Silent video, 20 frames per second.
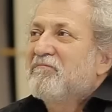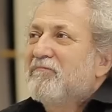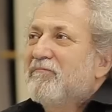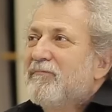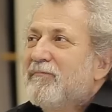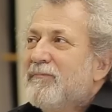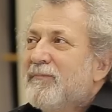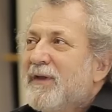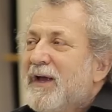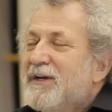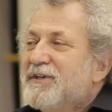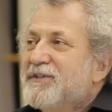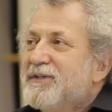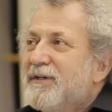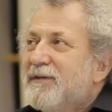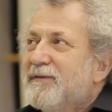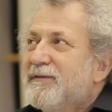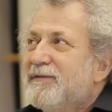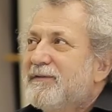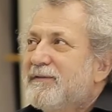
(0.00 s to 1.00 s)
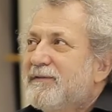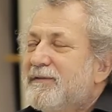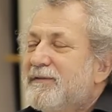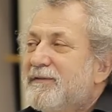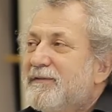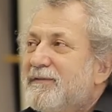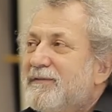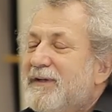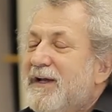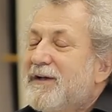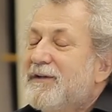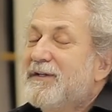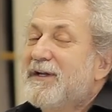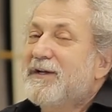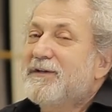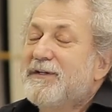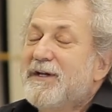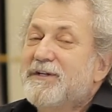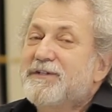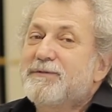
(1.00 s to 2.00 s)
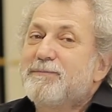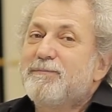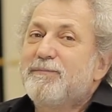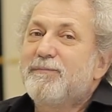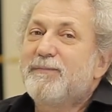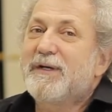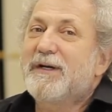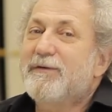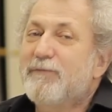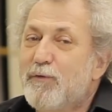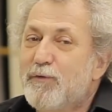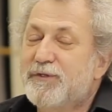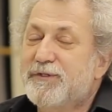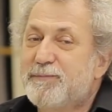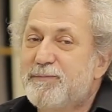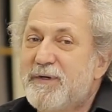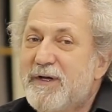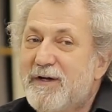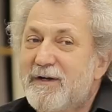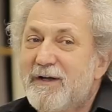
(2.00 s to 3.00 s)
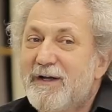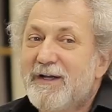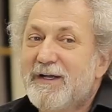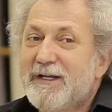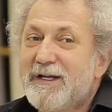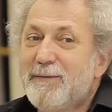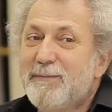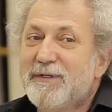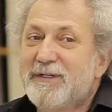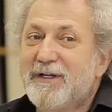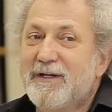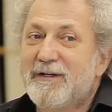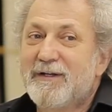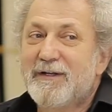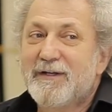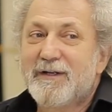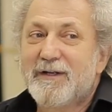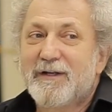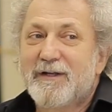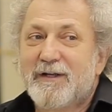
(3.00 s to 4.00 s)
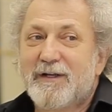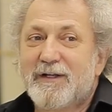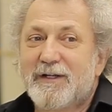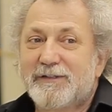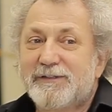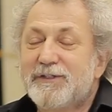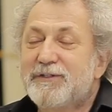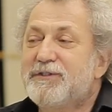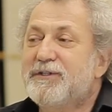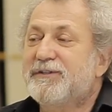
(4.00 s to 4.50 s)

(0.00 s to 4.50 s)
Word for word: наша, на, на, наш мировой успех именно э,